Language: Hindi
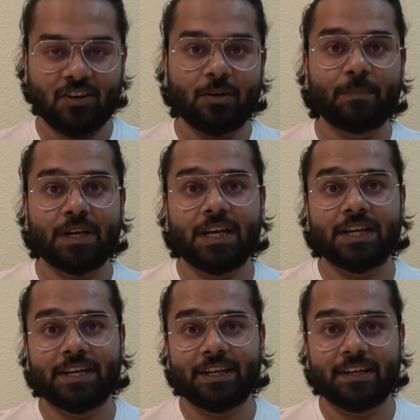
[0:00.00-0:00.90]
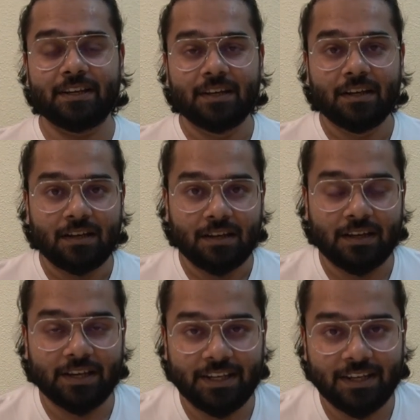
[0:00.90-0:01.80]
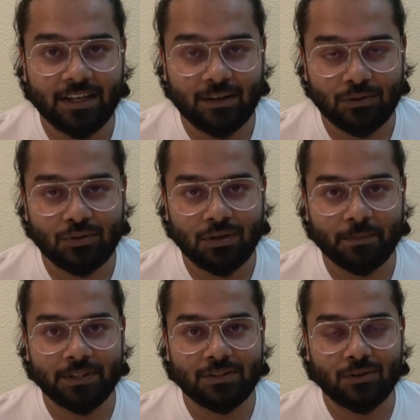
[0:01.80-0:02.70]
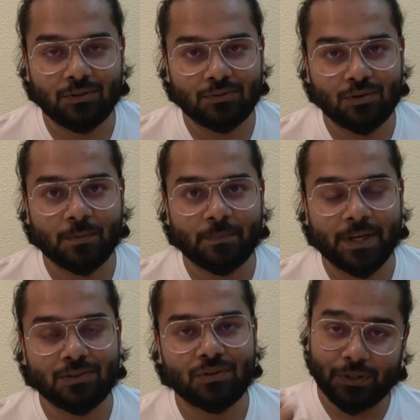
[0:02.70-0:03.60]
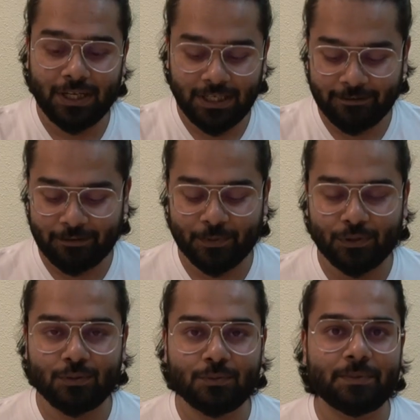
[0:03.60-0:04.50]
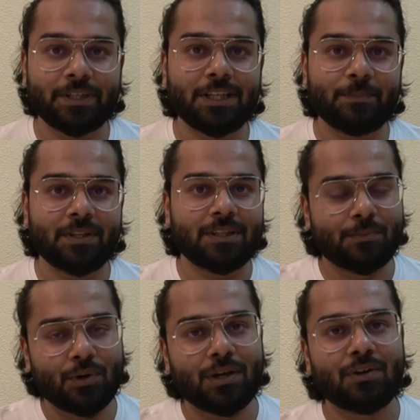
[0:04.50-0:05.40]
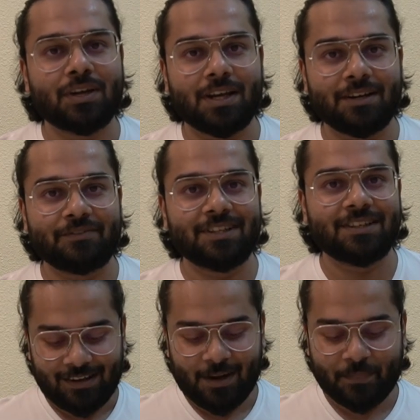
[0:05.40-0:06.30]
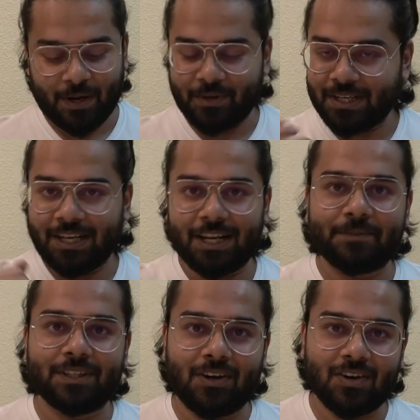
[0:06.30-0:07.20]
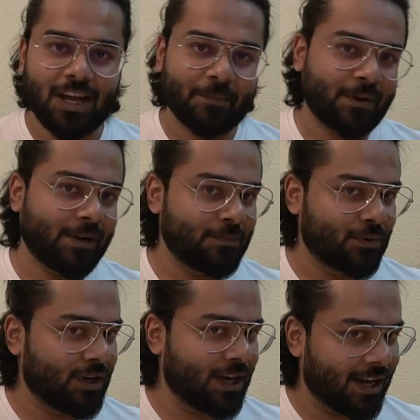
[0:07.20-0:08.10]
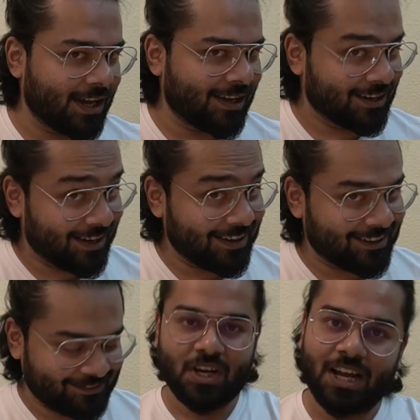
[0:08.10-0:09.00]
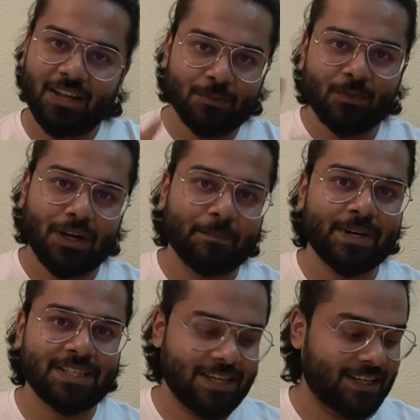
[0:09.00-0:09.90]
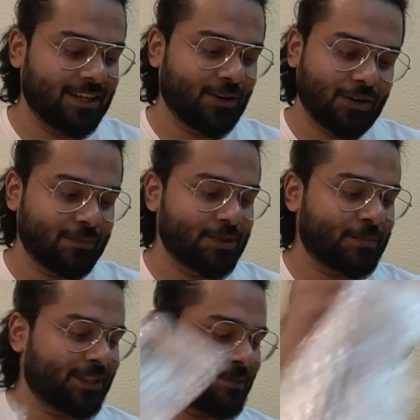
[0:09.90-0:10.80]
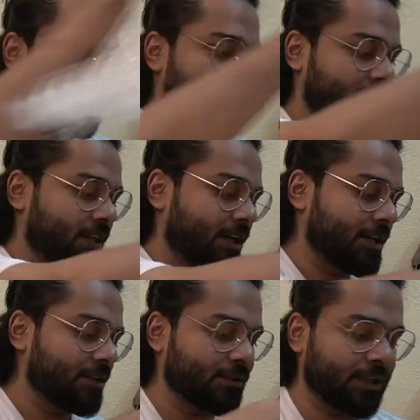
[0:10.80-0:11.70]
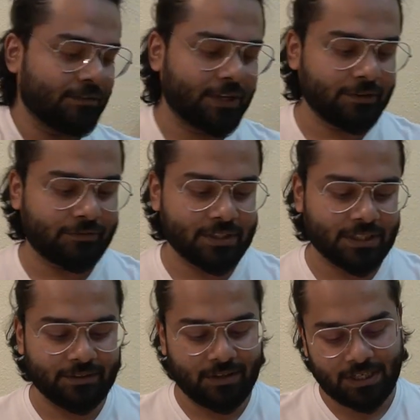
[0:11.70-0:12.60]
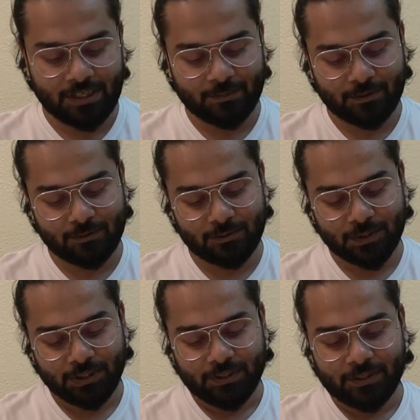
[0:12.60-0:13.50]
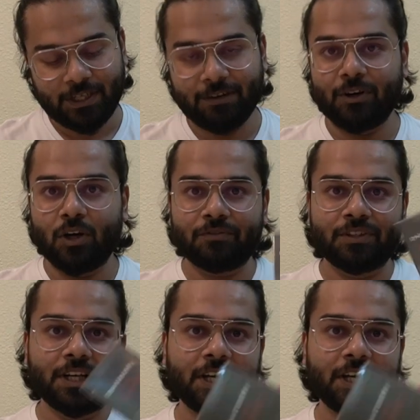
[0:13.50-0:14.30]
देखो अम्मा क्या कह रही हैं कह रही है अगर कोई छोटा बच्चा हो तो उसको मैं पाँच सौ रियल गिफ्ट भी दूँ बर्थडे पे इतने बुढ़े को क्या गिफ्ट देना आप कमेंट करके बताओ कि आपका भाई बुढ़ा है या नहीं है सारे तुम लोग अम्मा से एग्री करोगे मुझे पता है माशाल्लाह ये तो डेविड एफ असली वाली है बिल्कुल डेविड ऑफ द